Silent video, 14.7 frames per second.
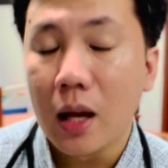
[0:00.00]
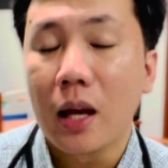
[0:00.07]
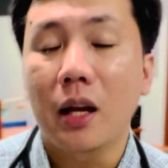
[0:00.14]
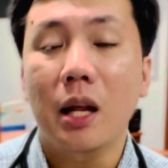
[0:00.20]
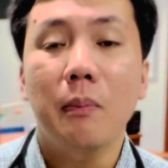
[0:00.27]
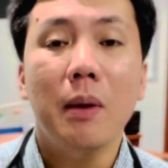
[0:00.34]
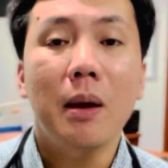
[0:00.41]

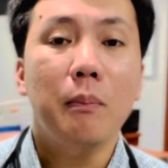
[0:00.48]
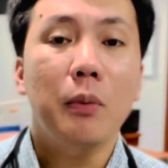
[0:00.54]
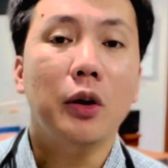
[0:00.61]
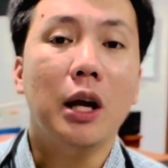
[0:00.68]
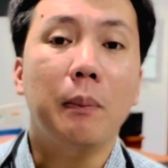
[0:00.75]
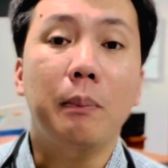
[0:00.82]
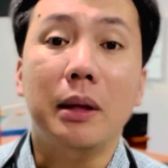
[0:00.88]
Remember
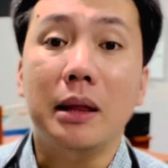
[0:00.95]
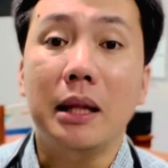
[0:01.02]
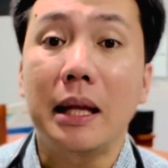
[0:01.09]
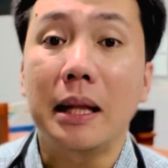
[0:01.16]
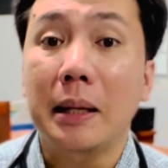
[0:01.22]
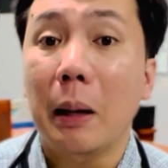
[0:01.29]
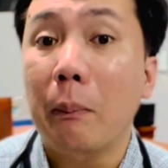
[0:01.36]

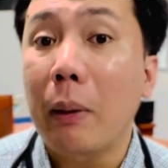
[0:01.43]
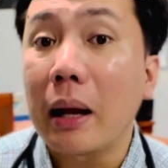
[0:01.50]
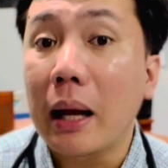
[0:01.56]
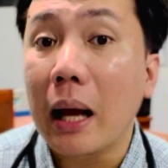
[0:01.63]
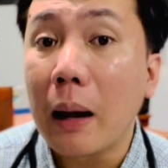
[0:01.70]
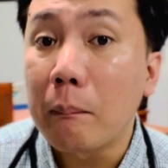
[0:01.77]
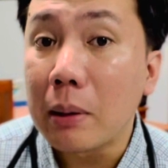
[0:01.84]
kapatid,
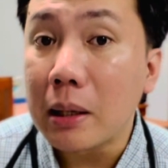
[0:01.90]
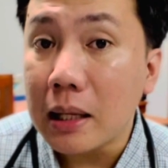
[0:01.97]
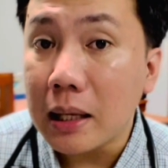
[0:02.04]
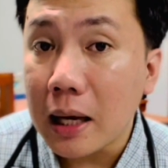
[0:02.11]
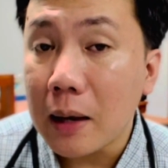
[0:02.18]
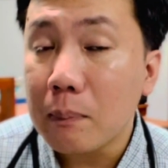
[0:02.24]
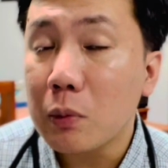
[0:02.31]
kapag ang
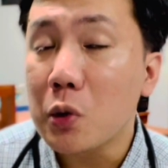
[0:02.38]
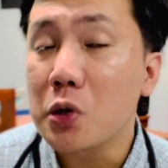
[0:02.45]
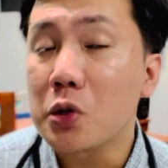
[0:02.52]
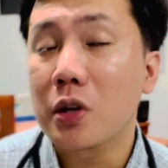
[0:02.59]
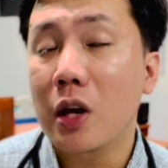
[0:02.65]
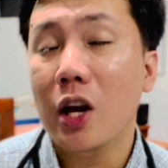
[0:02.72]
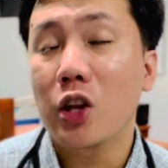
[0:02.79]
binigay po
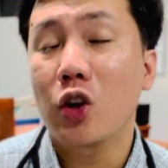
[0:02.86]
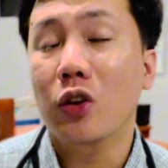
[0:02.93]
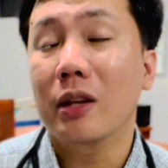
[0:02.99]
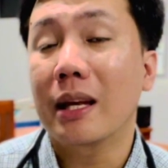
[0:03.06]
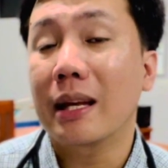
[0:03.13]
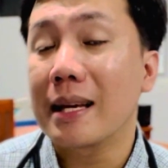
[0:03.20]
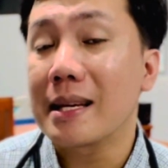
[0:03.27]
sa inyo at
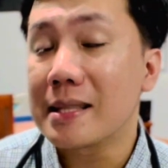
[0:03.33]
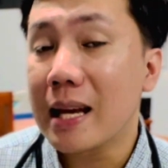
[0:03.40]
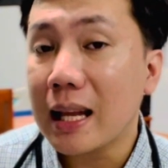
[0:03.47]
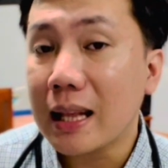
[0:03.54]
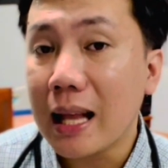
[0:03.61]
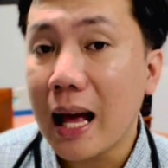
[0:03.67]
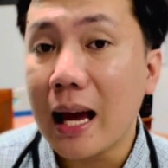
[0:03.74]

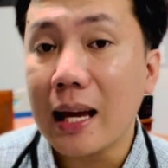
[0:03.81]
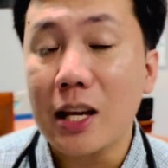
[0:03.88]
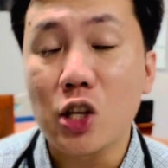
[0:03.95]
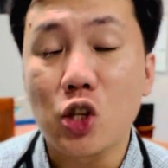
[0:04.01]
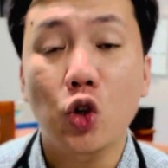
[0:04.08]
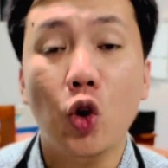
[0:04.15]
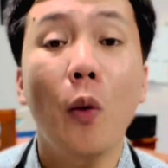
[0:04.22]
reseta
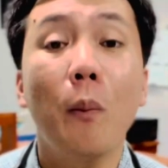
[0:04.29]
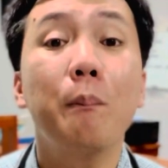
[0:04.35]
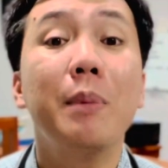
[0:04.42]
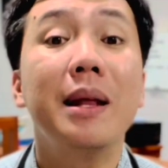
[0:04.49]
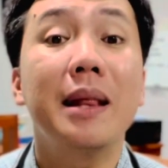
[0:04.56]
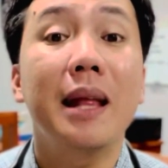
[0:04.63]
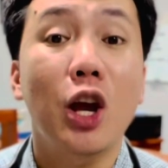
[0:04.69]
is
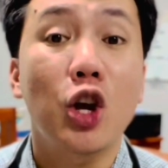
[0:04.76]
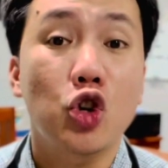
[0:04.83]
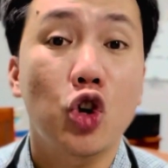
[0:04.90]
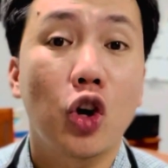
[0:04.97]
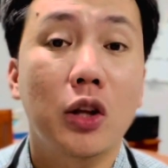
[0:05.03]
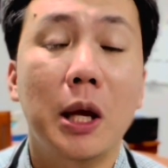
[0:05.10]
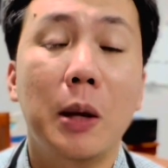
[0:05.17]

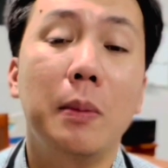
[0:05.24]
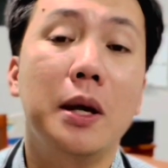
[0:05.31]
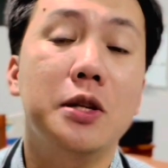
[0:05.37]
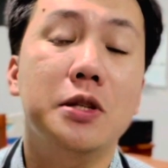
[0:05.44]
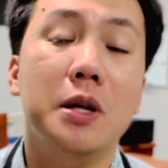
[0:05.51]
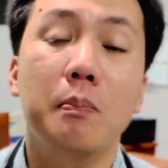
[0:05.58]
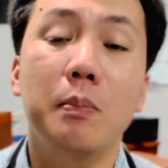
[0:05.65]
combination, ibig
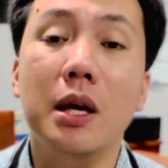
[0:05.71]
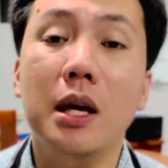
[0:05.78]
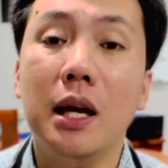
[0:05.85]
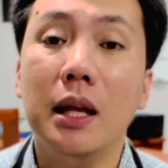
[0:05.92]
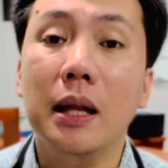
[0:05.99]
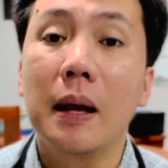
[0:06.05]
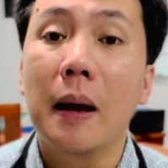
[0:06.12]

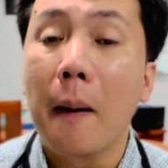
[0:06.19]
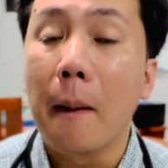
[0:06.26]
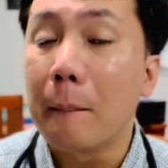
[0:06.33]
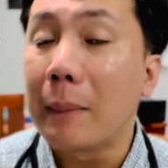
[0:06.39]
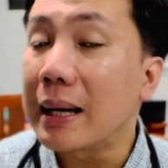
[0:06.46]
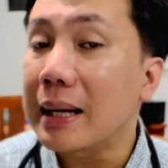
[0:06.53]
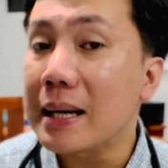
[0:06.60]
sabihin
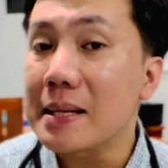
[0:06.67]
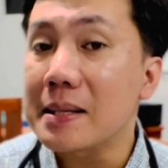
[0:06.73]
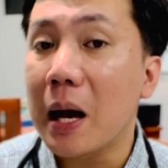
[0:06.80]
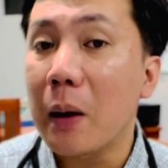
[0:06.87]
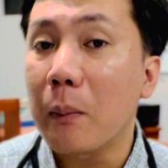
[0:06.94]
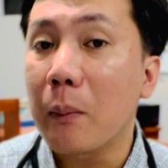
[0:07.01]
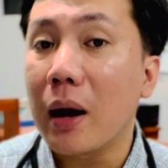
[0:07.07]

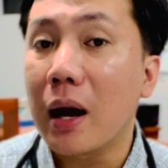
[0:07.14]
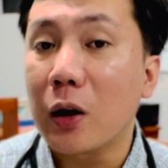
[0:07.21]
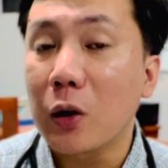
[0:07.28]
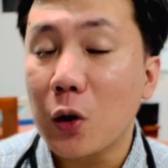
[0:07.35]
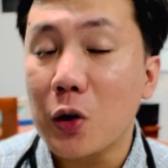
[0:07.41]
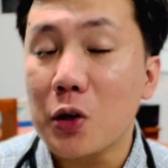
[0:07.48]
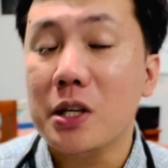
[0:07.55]
magkasama ang
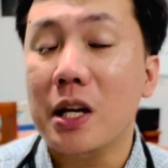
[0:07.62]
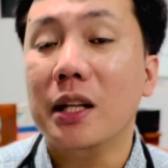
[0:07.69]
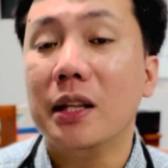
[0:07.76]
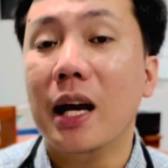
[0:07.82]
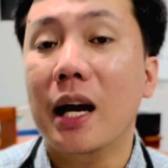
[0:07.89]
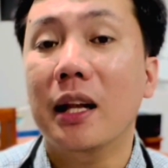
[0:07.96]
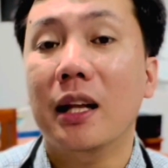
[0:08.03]

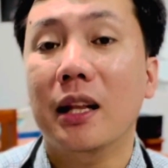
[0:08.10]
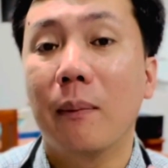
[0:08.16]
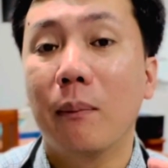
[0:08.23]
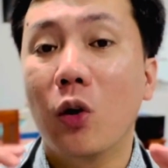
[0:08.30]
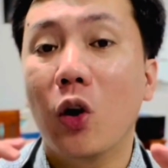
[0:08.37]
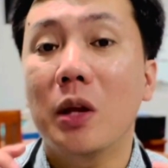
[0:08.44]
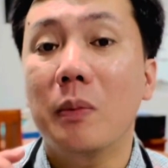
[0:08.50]
losartan at
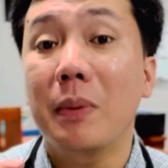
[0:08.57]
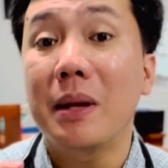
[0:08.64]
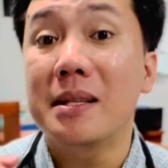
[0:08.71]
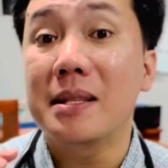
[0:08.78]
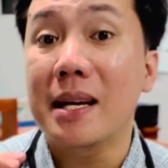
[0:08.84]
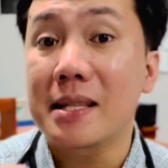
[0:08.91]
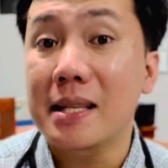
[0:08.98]
amlodipine
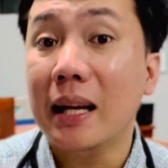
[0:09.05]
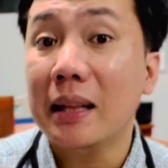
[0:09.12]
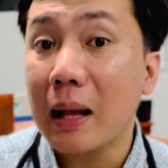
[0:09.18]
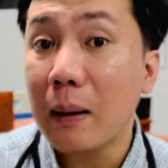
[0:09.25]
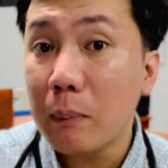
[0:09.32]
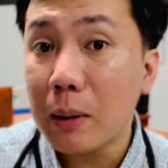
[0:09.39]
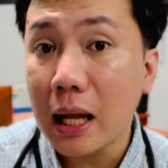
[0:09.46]
sa isang
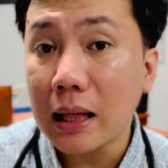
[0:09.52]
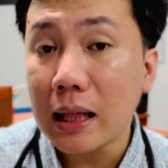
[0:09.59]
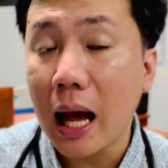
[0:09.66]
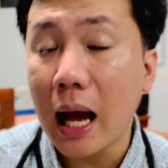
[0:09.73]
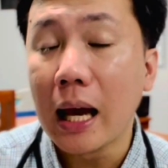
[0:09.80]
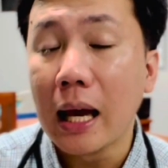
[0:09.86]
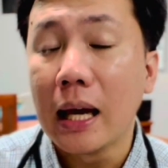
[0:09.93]

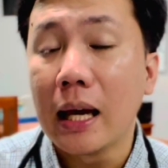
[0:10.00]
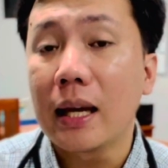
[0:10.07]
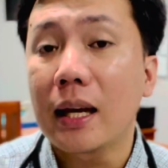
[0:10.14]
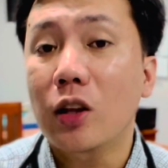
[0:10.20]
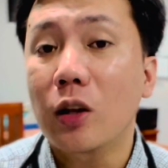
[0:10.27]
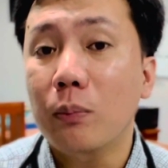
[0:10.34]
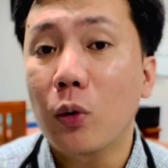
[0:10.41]
tableta,
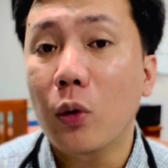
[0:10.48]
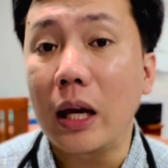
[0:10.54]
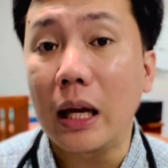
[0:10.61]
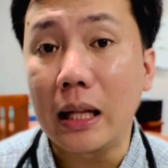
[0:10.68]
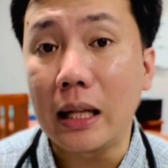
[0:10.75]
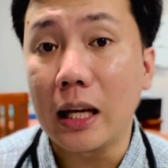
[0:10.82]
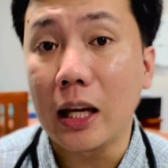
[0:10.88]
ito po
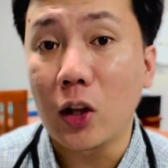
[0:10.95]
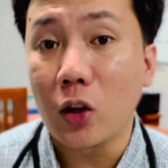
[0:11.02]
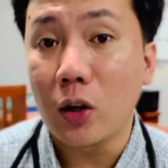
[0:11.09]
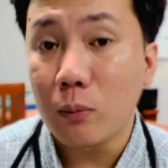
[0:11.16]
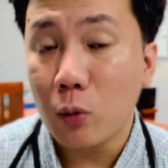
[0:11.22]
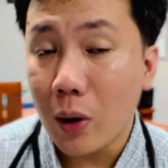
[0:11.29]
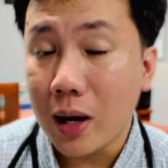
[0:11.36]
ay
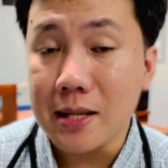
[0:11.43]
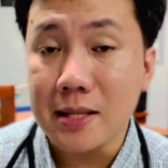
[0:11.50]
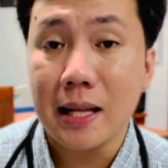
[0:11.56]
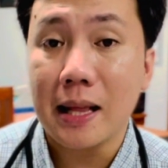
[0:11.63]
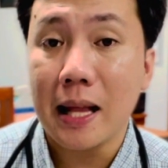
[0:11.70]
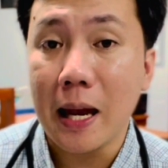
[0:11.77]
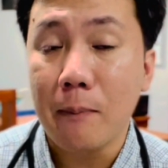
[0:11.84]
iniinom once a
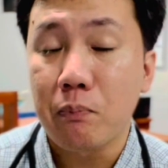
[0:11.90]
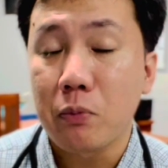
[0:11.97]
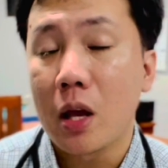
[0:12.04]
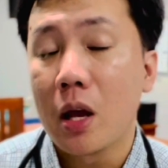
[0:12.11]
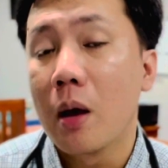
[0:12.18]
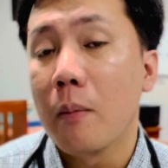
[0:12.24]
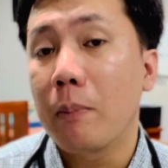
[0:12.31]
day.
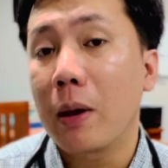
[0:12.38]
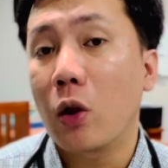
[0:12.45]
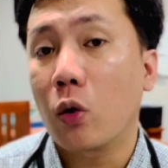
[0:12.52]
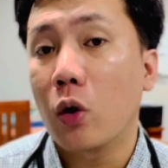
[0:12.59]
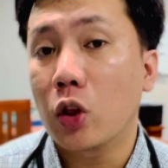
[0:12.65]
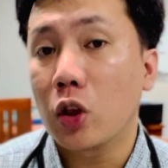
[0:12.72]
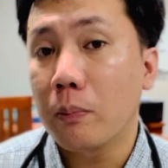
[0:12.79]
Pero
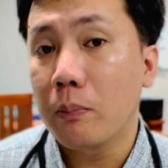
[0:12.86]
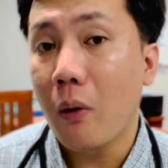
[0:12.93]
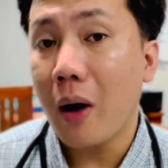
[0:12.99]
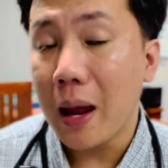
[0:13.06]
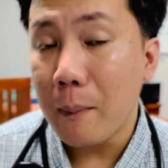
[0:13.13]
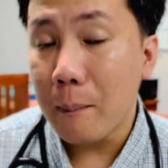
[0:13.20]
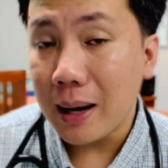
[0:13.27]
kung ito po
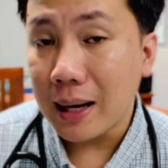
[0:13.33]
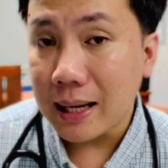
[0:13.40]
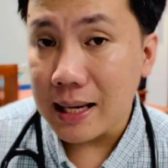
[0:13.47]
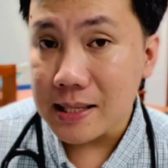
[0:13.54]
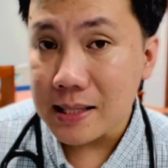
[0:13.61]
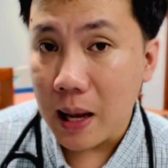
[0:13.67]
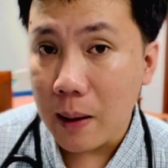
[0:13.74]
ay
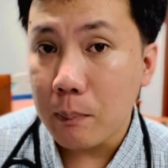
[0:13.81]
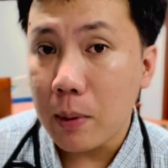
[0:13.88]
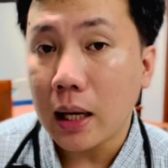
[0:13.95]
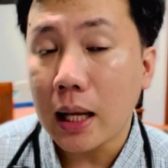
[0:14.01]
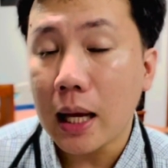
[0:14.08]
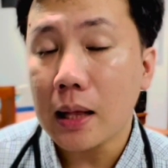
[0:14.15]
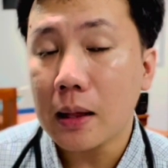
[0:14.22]

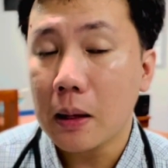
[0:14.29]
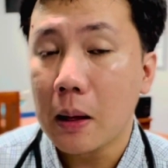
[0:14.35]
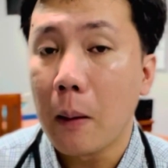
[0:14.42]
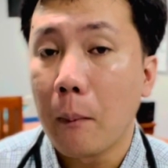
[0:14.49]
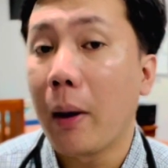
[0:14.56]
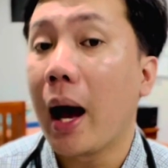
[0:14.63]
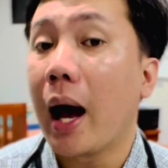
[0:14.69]
magka-separate,
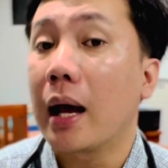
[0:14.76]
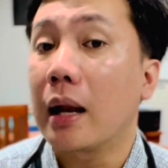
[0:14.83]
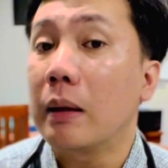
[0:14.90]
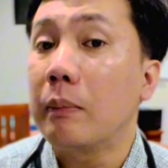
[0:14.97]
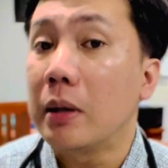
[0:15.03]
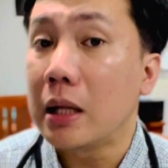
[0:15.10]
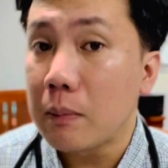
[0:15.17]

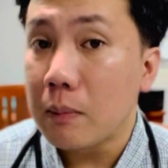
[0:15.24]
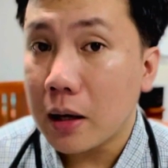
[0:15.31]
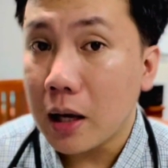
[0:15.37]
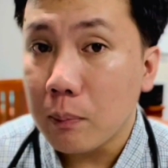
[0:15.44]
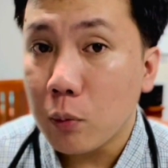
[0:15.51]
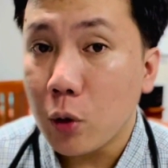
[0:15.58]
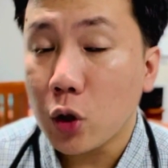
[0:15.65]
maaring
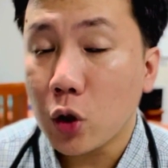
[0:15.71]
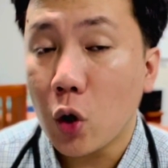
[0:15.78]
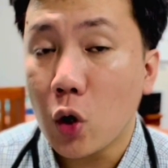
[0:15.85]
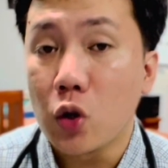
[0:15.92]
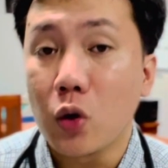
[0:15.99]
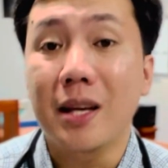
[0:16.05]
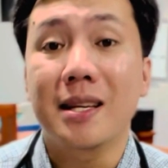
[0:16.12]
binibigay po ito
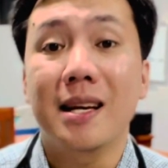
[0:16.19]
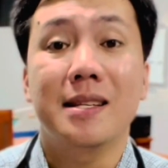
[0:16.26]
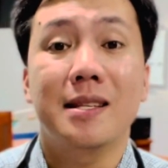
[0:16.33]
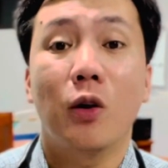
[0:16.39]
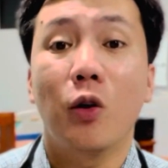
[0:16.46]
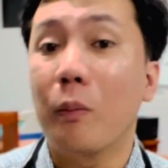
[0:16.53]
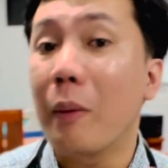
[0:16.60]
yung isa
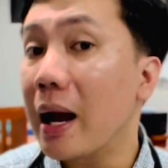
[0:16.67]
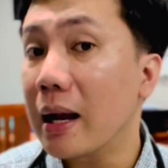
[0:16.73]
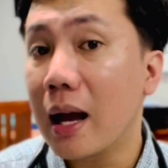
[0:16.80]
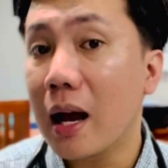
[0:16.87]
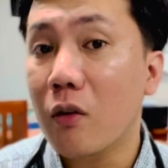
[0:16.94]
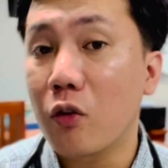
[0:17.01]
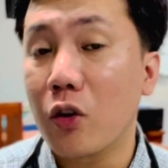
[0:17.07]
sa
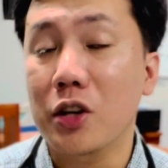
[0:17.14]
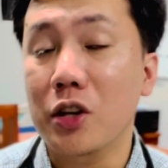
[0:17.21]
umaga, for